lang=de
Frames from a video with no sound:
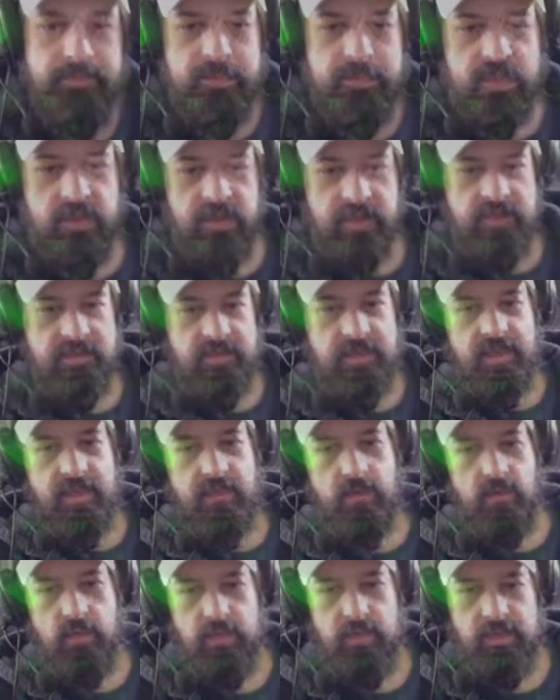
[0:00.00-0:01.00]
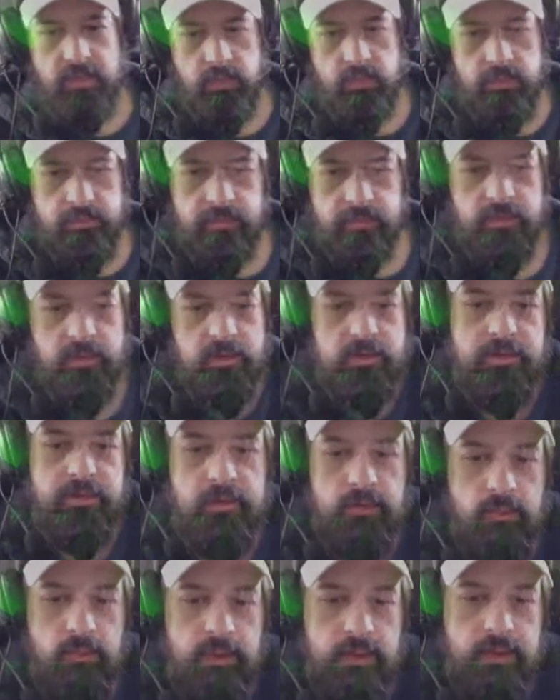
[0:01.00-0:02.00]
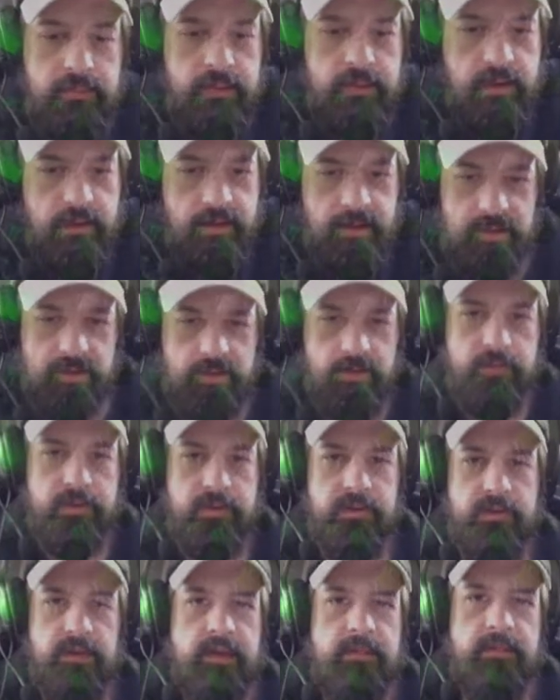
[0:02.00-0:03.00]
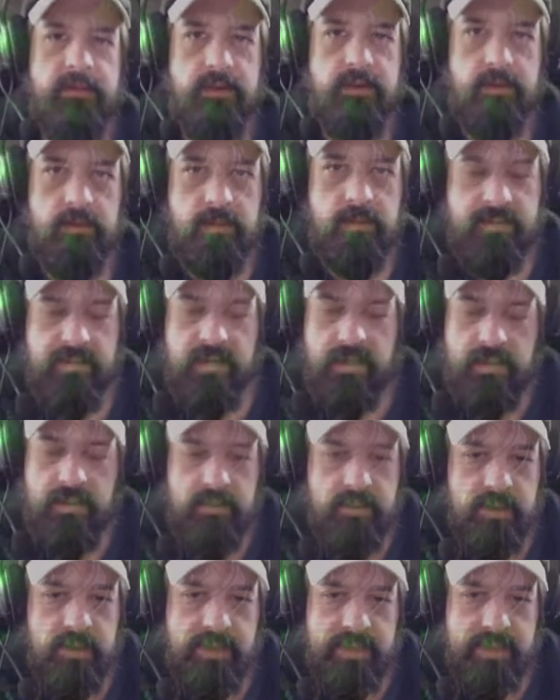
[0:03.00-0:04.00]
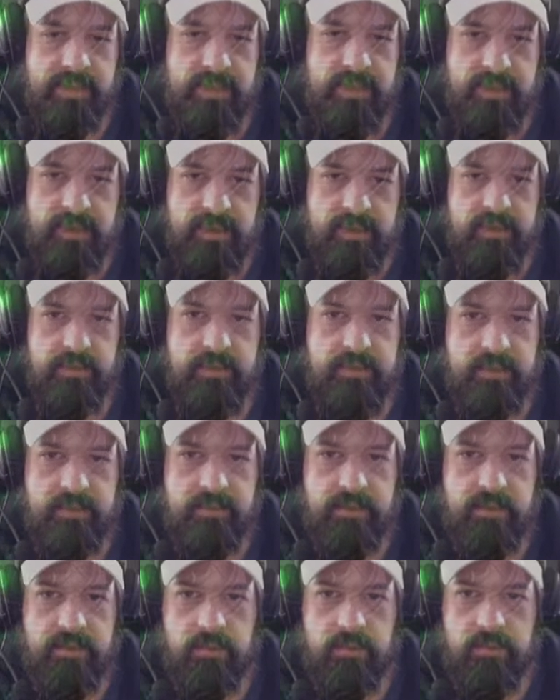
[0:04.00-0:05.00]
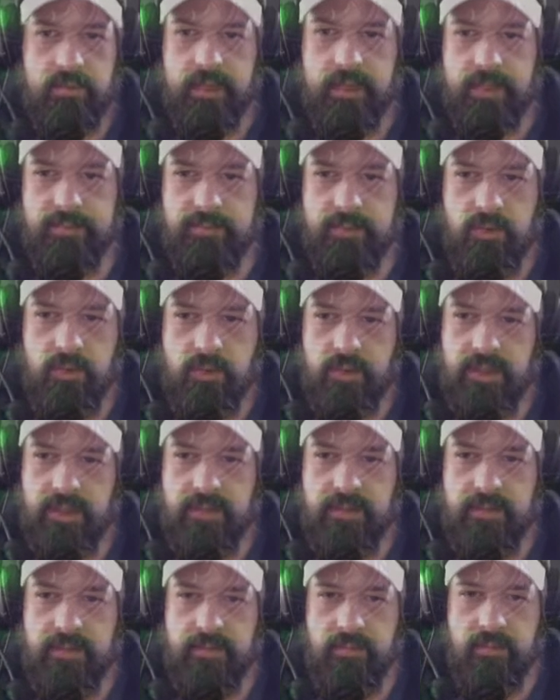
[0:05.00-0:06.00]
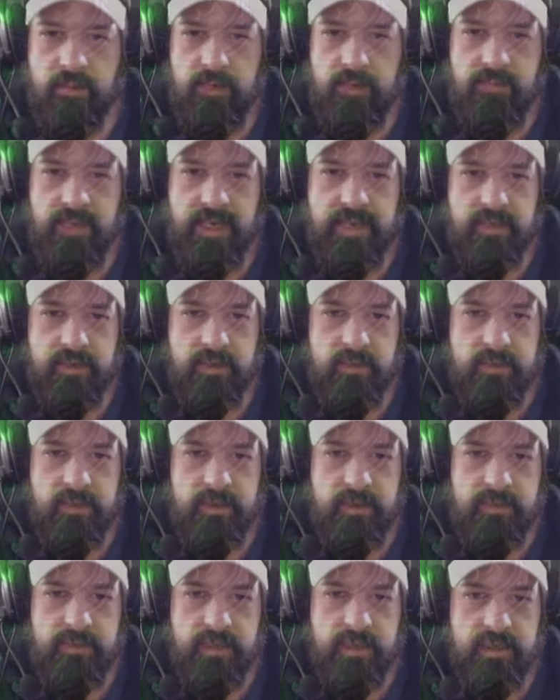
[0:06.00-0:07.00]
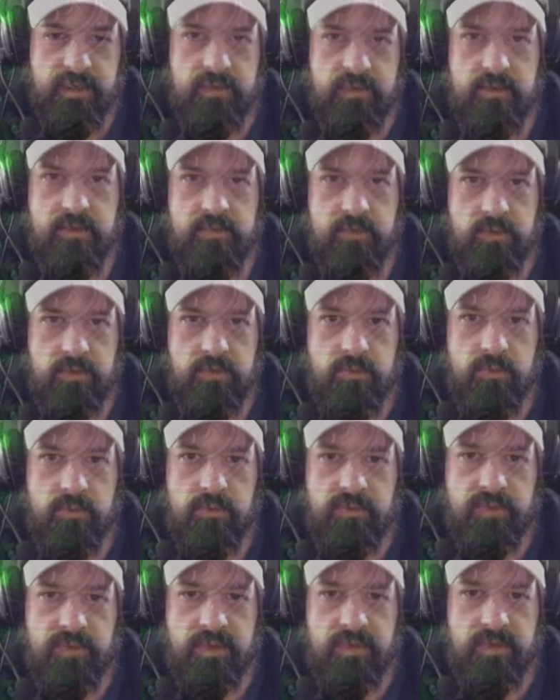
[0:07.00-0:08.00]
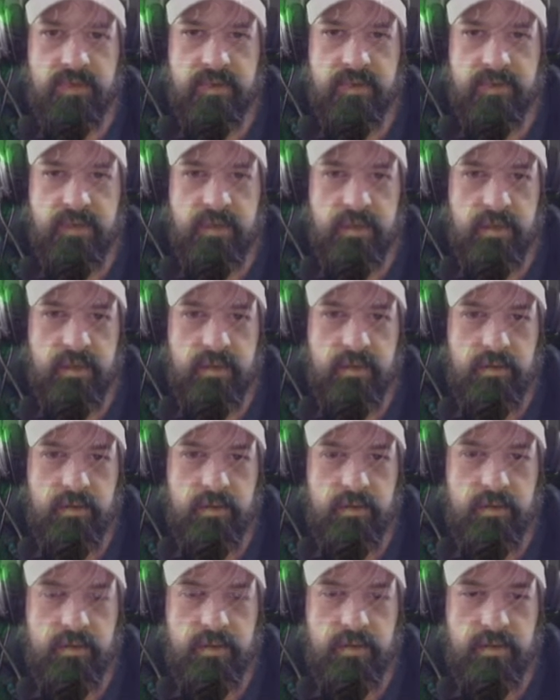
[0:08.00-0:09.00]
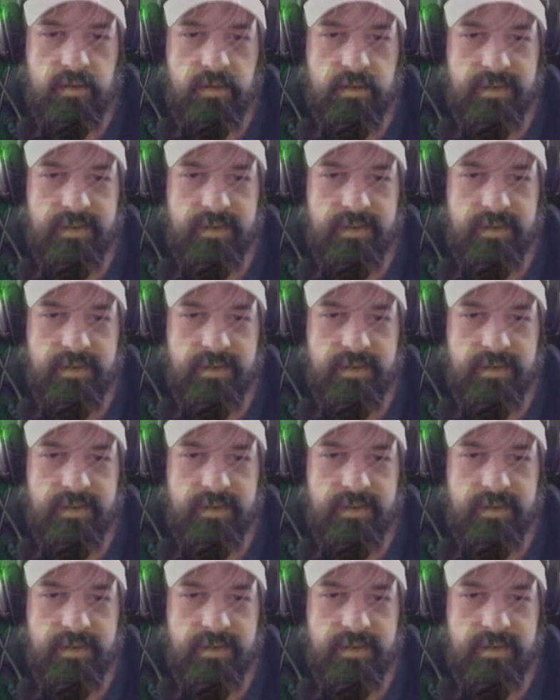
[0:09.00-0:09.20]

hätte gern noch Reno. Das wäre super. Dann hätte ich so ein bisschen Absicherung, weil ich sag's mal so, ab 9, 9 Mana könnt ihr damit rechnen, dass euch ein Dudu 14 Damage reinhaut. Äh,